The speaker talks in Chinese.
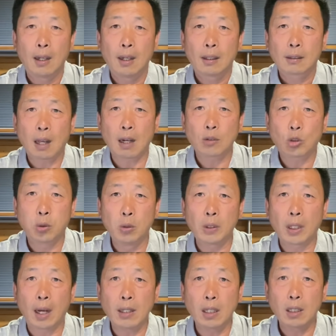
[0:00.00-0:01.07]
当初
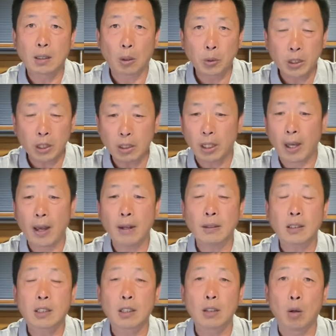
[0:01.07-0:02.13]
呢，一周之前，
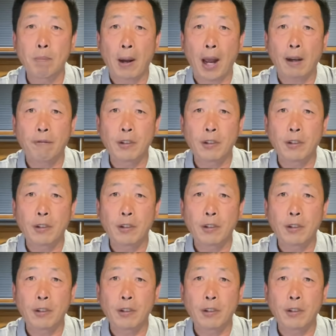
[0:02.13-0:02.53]
只有百